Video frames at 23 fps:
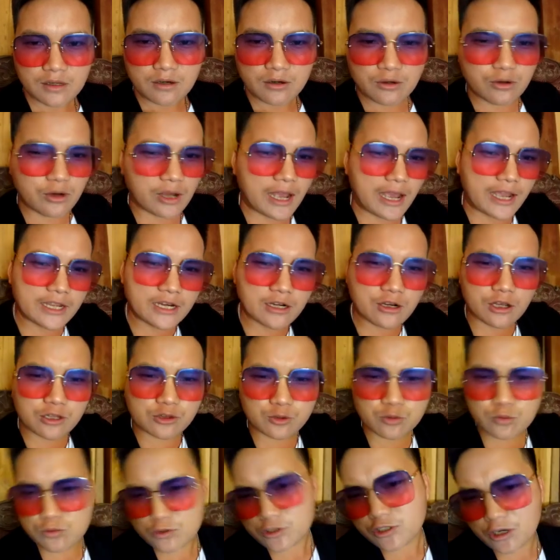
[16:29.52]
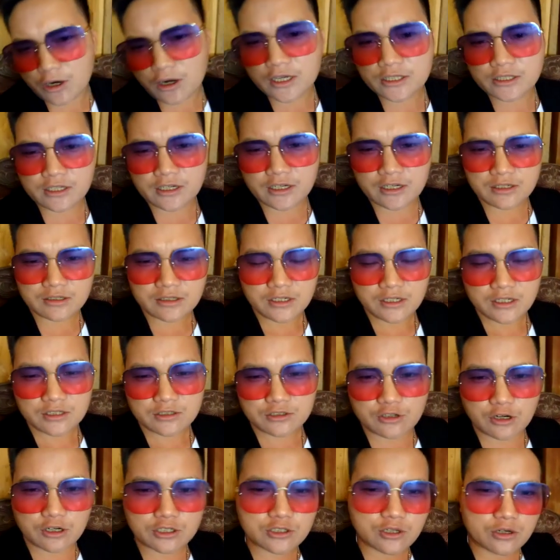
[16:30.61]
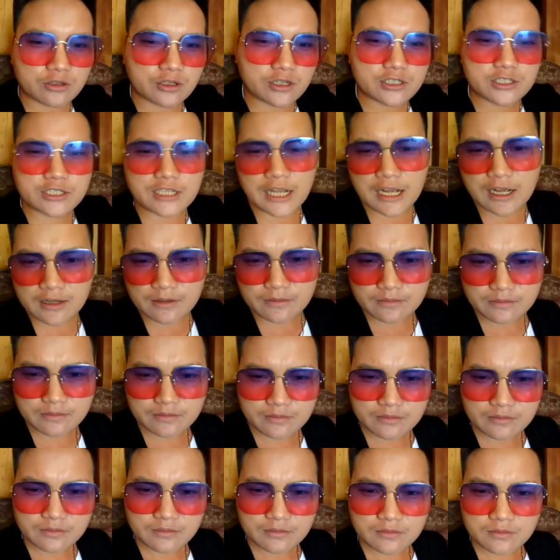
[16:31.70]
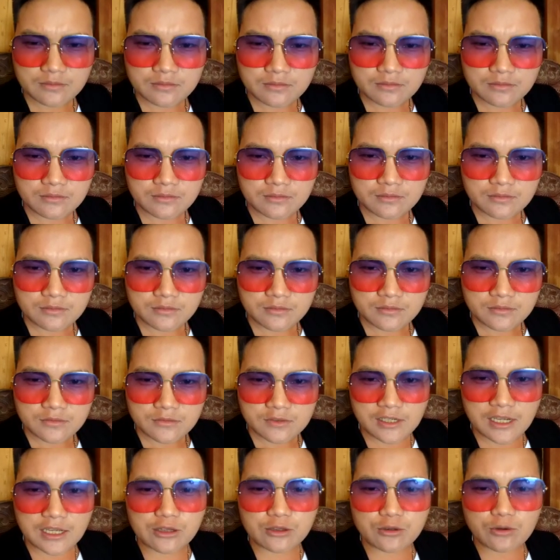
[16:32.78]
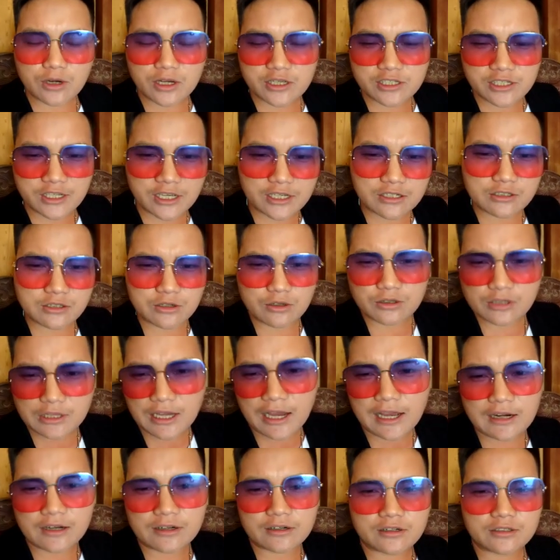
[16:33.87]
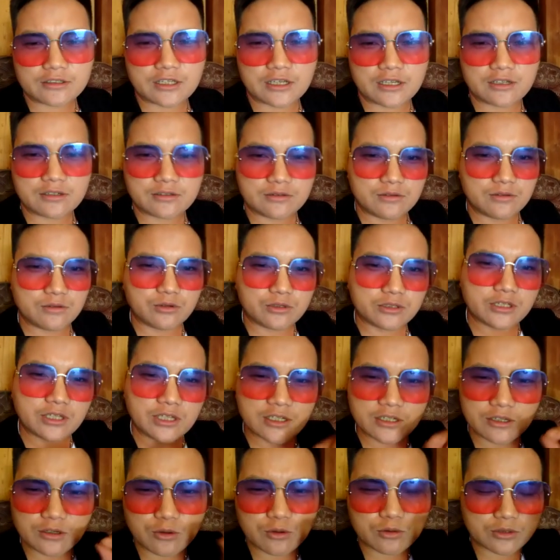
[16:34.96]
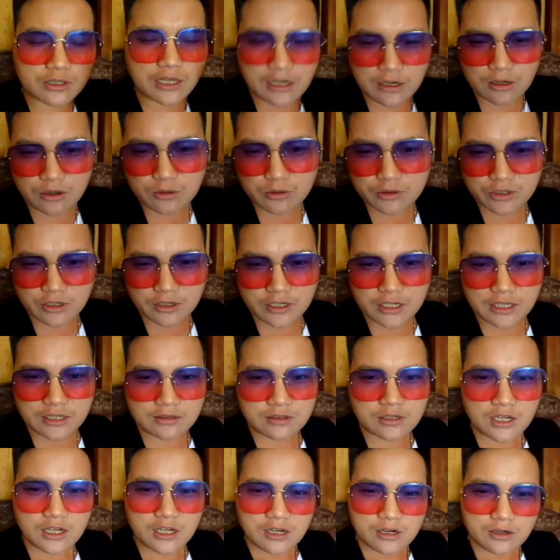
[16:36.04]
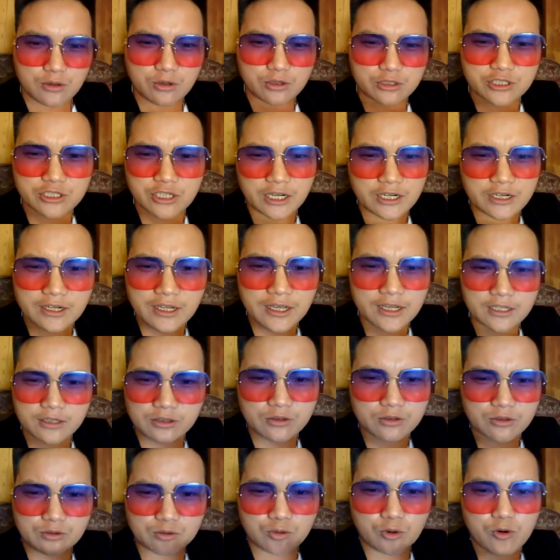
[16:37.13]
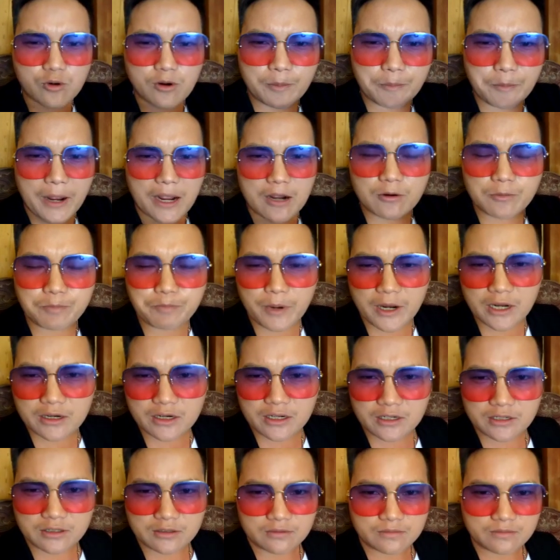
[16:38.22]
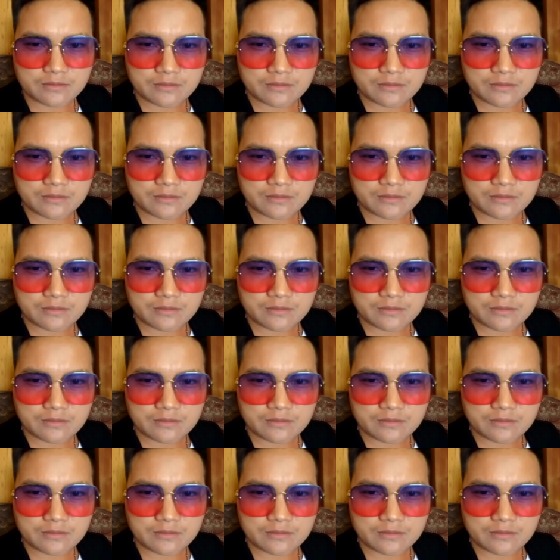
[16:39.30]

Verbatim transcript: lúa hãy lọ tùn cho tiệt chó chó nhất xa xa tụ ai sen thì nó ta là nó chè lúa chỉ liên cụ tan đầu lúa chọn này lúa trên này tụ ba upper nè